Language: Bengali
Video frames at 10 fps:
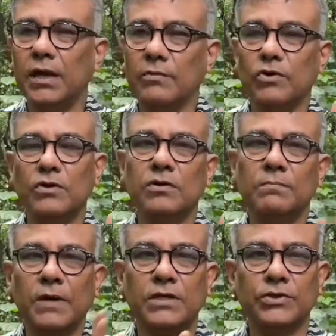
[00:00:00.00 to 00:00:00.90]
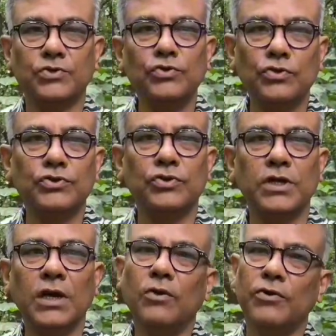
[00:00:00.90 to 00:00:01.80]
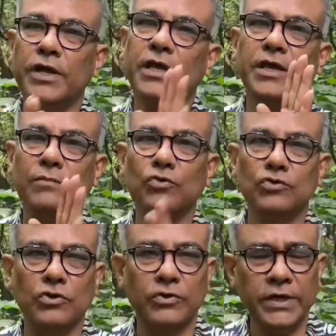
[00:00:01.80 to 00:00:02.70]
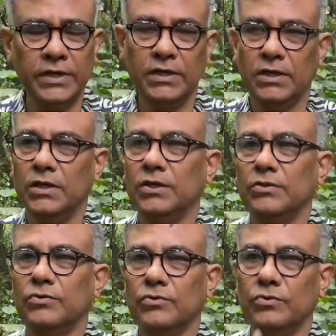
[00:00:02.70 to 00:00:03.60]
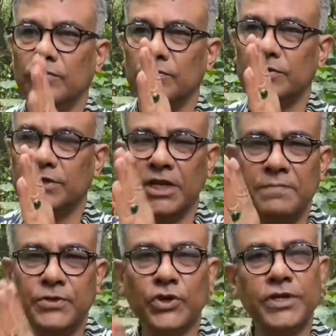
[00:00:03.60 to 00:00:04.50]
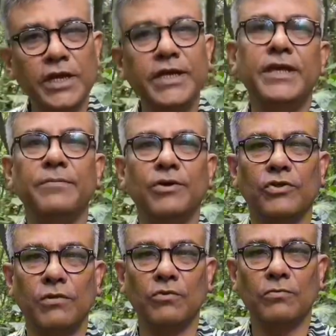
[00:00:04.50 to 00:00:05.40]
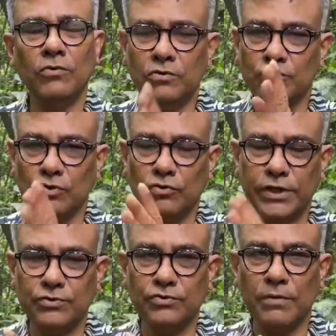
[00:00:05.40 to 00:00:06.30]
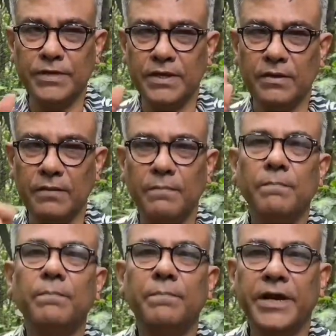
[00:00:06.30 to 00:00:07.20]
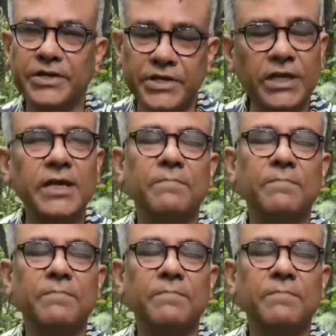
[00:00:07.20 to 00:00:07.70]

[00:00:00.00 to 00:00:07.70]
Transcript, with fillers: এবং পাতার সৌন্দর্যটা অনেককেই মুগ্ধ করে তো সেই বিষয়টা নিয়েই আমি কথা বলবো চলুন একটু আমি প্র্যাকটিক্যালি